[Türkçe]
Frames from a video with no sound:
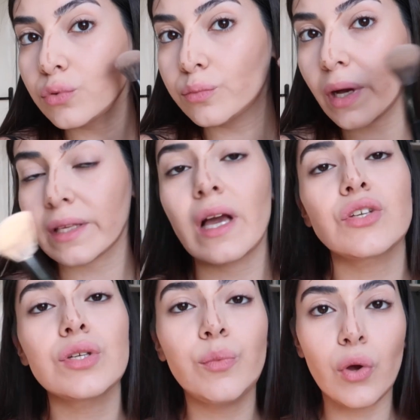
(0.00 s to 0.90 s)
bu
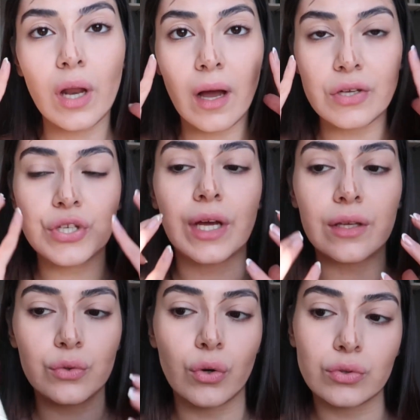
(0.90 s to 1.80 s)
makyajda böyle
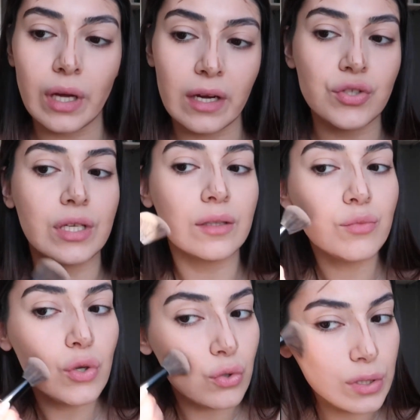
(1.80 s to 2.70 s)
aşağıya doğru tercih
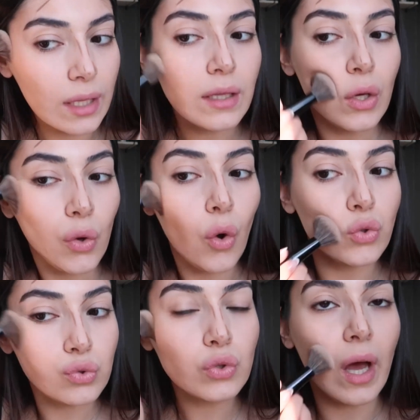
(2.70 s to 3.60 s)
edilmiş. O yüzden
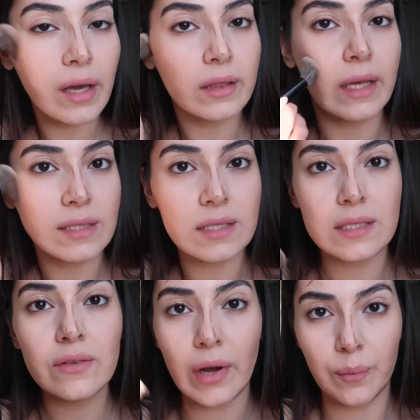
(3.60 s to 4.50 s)
onun aynı
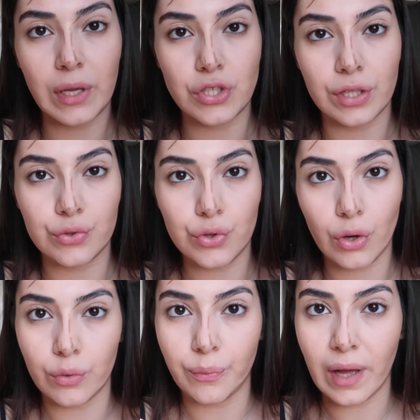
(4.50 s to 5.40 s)
etkisini vermeye
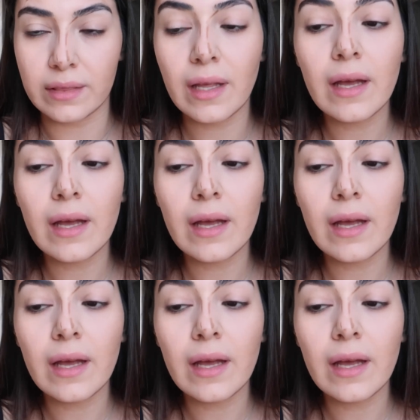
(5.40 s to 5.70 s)
çalışıyorum ben